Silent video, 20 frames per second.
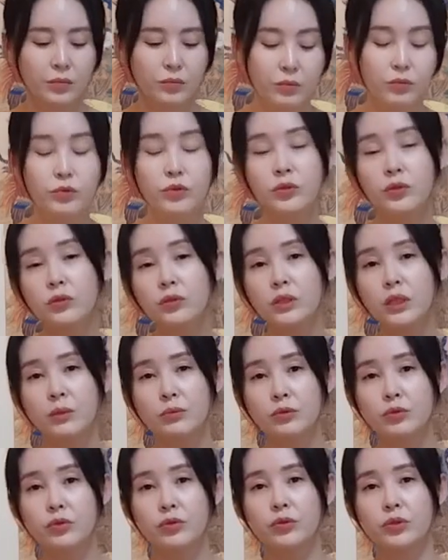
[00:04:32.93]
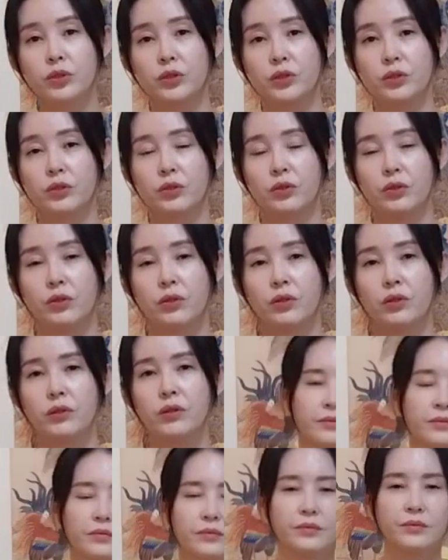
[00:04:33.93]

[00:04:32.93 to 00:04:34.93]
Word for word: 문서를 잡을 수도 있어. 이제